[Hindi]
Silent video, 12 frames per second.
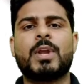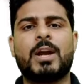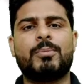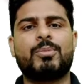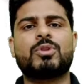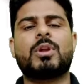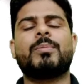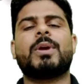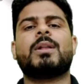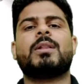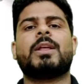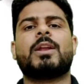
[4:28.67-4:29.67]

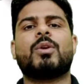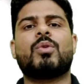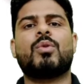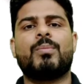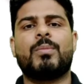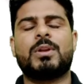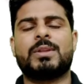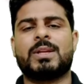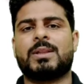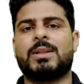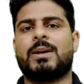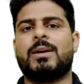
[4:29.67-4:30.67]
हाइपोथर्मिया देखने को मिल
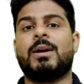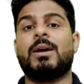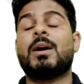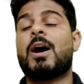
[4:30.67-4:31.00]
सकता है